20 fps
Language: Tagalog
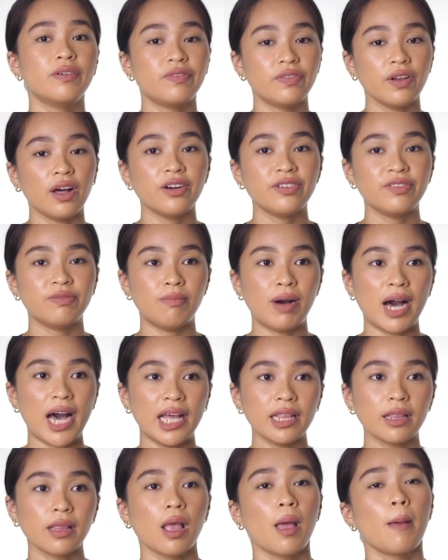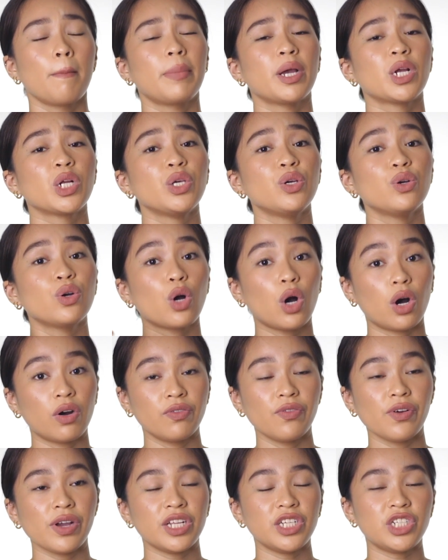Fluff Matte pero yung
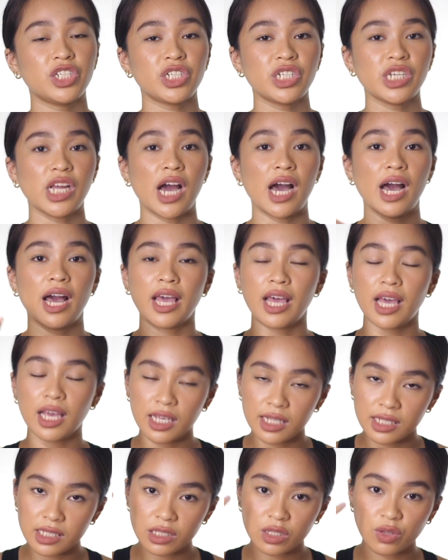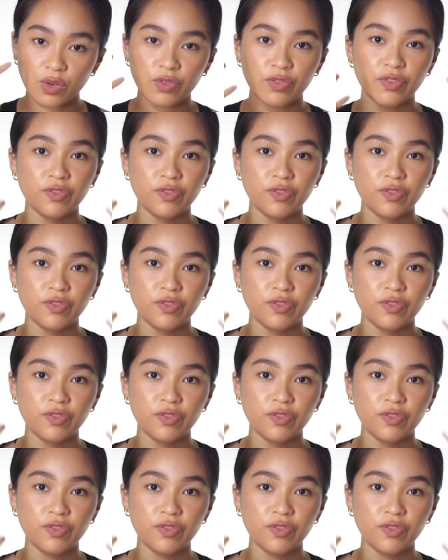coverage niya is